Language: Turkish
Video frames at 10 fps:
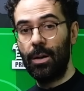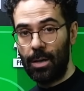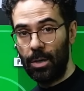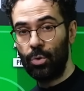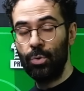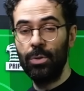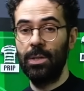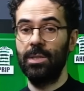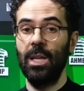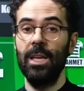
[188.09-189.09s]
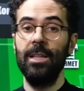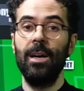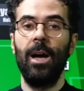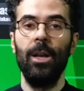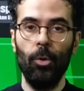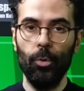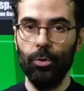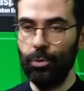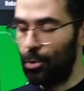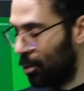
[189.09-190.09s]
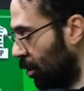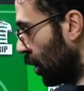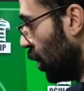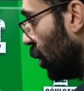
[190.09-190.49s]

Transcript: kadronun aslında ideal oyuncusu.